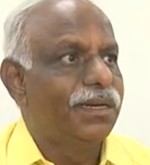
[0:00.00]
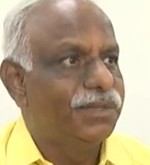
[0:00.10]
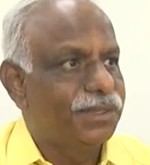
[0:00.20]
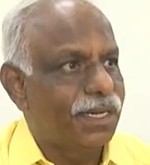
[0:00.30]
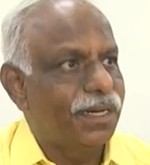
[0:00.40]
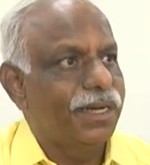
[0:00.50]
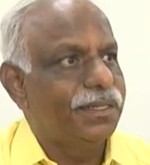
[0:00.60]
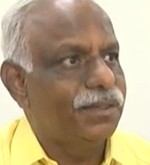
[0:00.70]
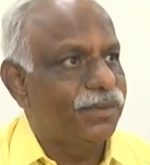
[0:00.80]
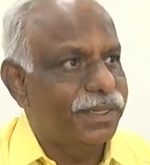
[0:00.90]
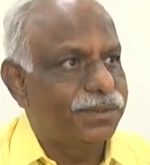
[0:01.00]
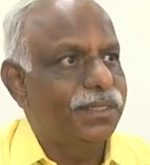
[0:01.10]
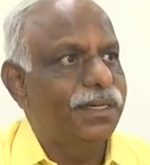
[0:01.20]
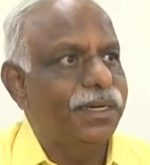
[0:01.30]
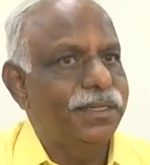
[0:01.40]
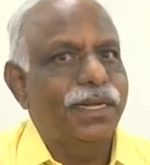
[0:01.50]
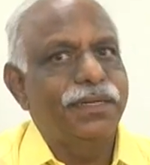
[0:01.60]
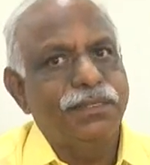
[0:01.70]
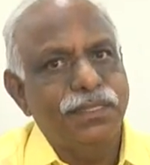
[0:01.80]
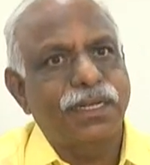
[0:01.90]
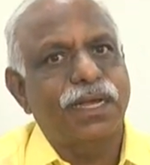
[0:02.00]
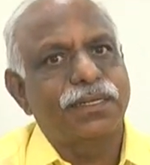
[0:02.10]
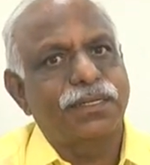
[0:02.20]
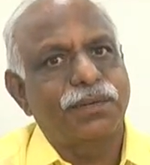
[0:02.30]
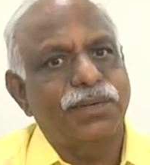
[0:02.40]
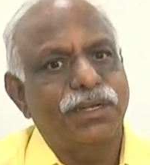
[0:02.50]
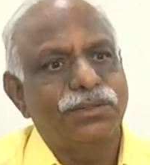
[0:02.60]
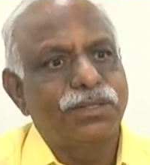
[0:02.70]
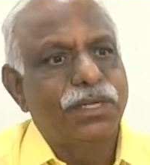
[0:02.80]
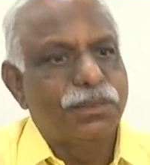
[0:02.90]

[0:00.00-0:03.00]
విద్య కానీ వైద్యం కానీ అన్ని కార్యక్రమాలు